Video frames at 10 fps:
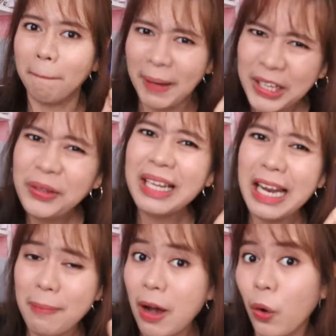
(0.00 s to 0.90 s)
meron
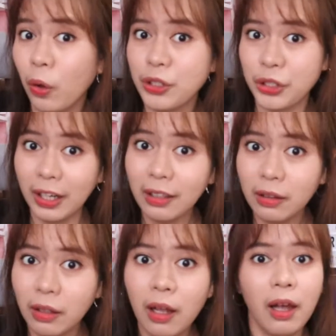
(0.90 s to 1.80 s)
na namang concert.
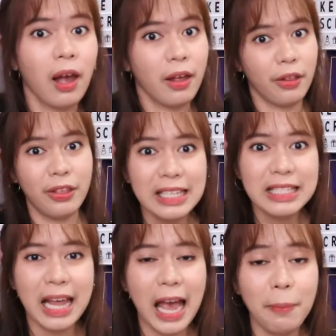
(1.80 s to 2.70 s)

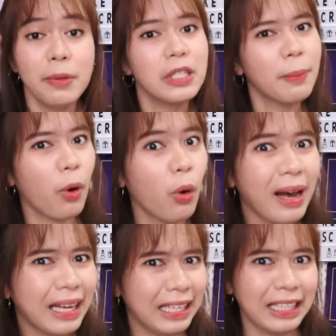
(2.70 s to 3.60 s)
This time, sa MOA
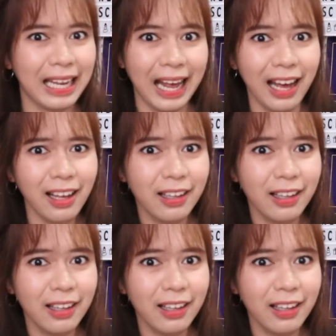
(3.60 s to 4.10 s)
Arena na,